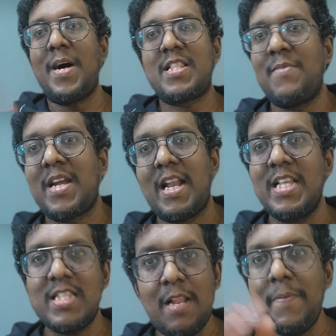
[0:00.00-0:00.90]
பார்த்தேன் மக்கள்
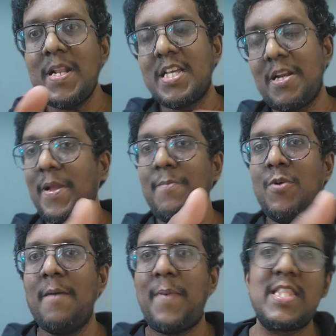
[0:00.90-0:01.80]
எத்தனை பேர் அதை ரிபீட்
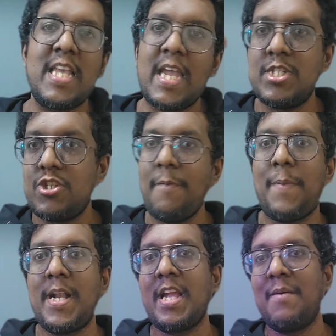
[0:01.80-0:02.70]
மூட்ல பார்த்தீங்க என்ஜாய்
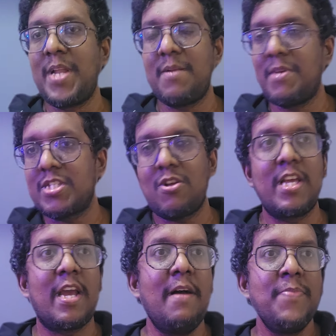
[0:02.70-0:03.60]
பண்ணீங்க அப்படி என்பதை
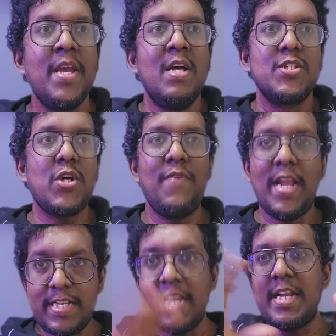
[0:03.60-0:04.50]
சொல்லுங்க ஸோ
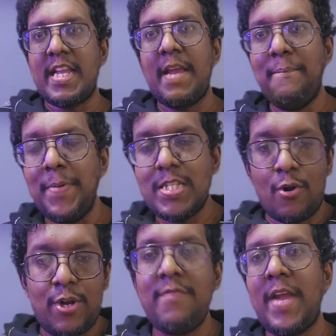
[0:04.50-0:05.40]
வெயிட்டிங் நீங்க
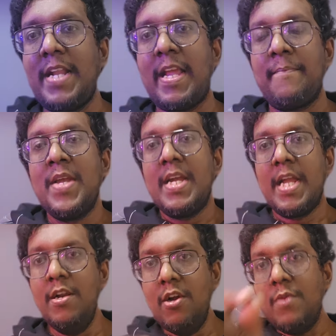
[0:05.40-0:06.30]
எபிசோடுக்கு வெயிட்டிங்
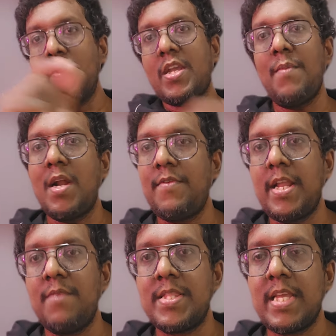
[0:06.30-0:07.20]
இன்னொரு முக்கியமான
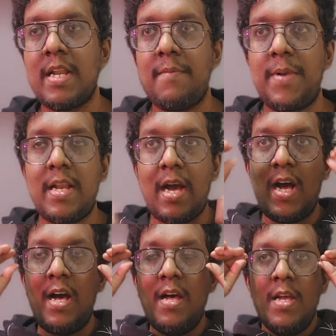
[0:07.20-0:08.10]
விடயம் வந்து என்ன அப்படின்னா
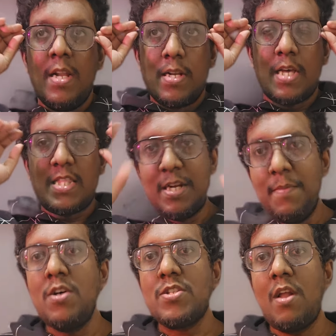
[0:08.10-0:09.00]
நான்
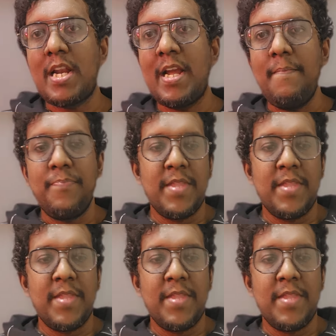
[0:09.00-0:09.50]
திரும்பவும் சொல்றேன்